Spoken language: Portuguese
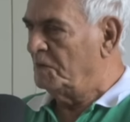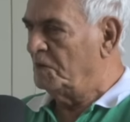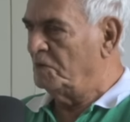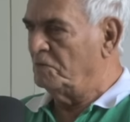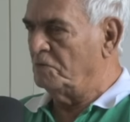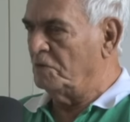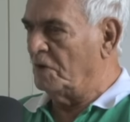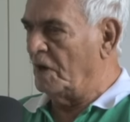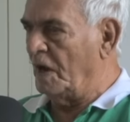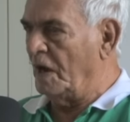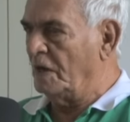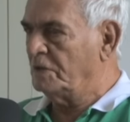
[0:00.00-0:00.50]

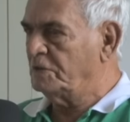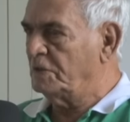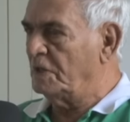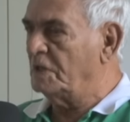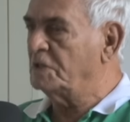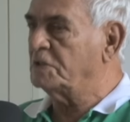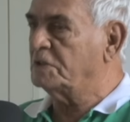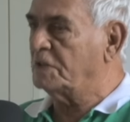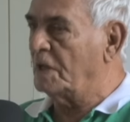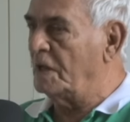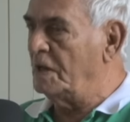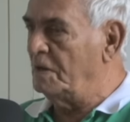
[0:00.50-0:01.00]
Não gasta,
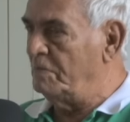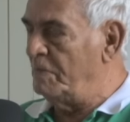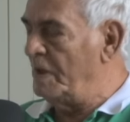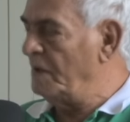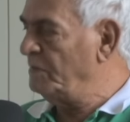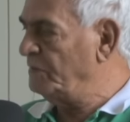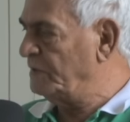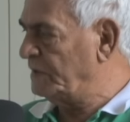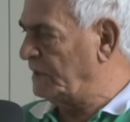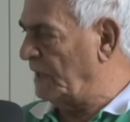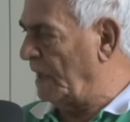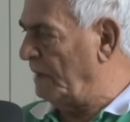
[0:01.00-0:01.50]
ele, ele
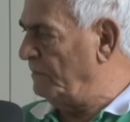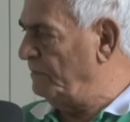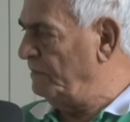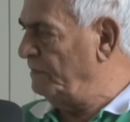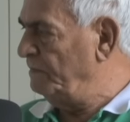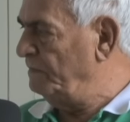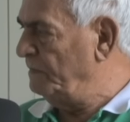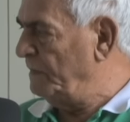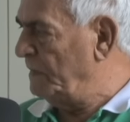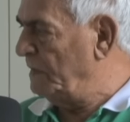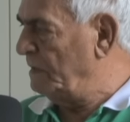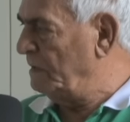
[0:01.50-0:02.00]
mesmo sabe
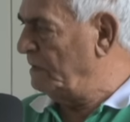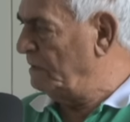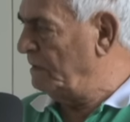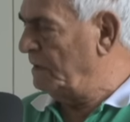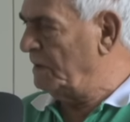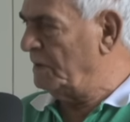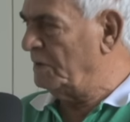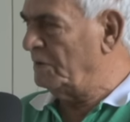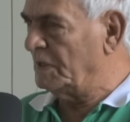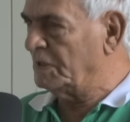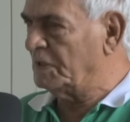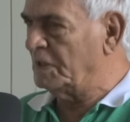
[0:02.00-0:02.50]

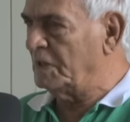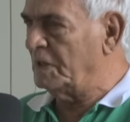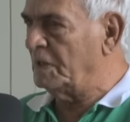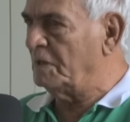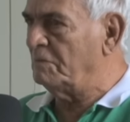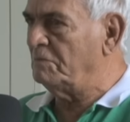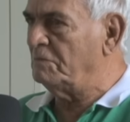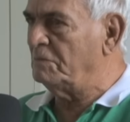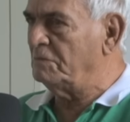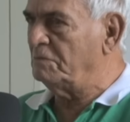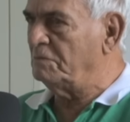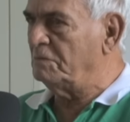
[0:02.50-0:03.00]
eu
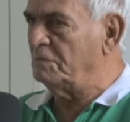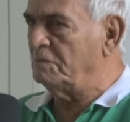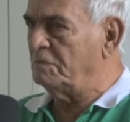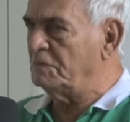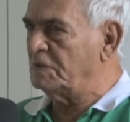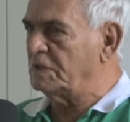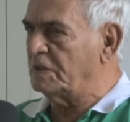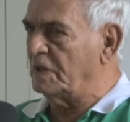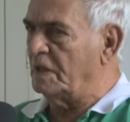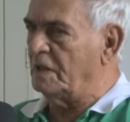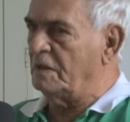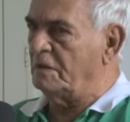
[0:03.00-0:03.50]
até
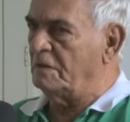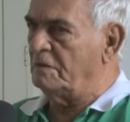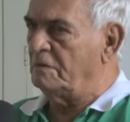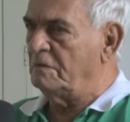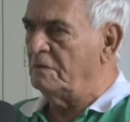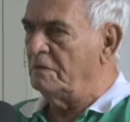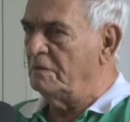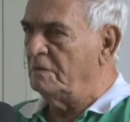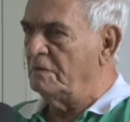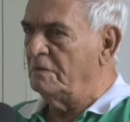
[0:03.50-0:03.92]
não sei,